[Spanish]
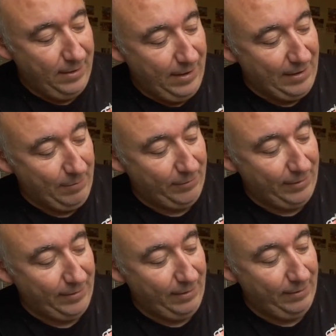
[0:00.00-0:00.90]
Esta persona
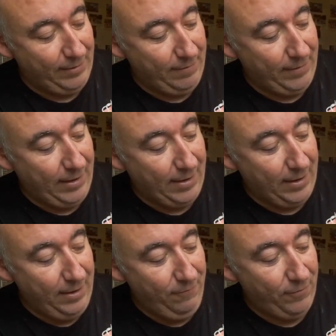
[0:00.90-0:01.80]
se, vendría
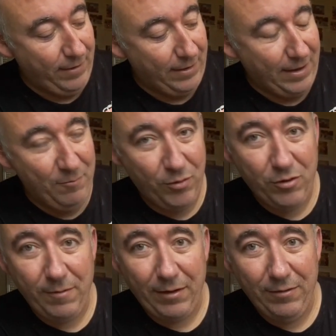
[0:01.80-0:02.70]
aquí, fuera del campo,
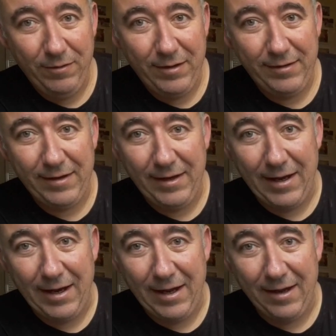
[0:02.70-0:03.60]
con el balón, y
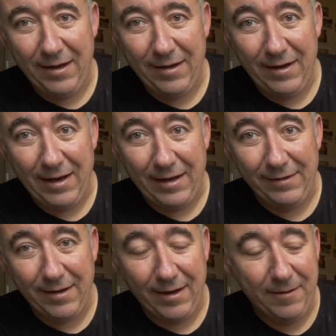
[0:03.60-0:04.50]
sería la, la que
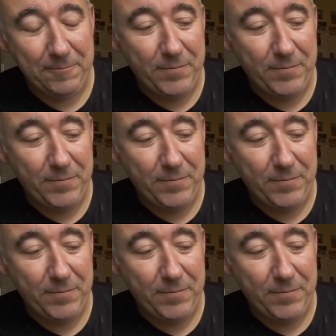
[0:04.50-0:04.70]
saca.